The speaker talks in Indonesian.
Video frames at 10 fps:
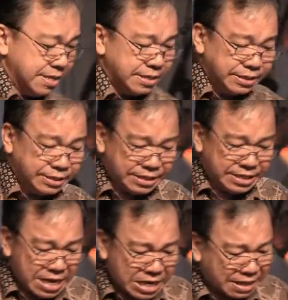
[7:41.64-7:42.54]

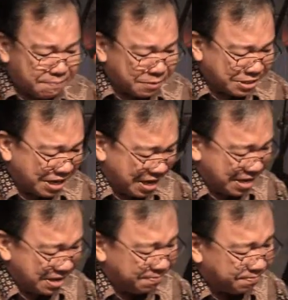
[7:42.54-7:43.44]
Sejak kita percaya,
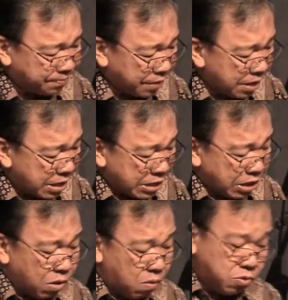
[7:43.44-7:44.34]

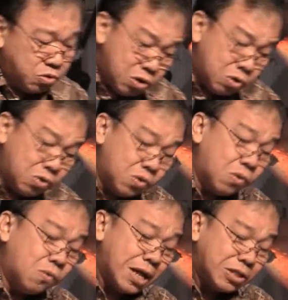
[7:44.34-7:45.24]
dulu
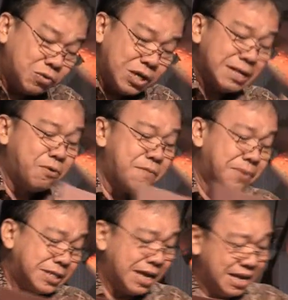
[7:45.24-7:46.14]
waktu kita belum
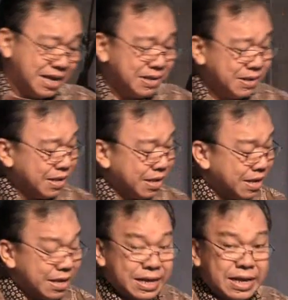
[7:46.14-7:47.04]
percaya,
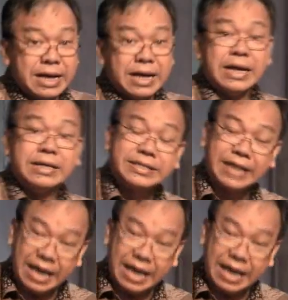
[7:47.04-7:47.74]
saya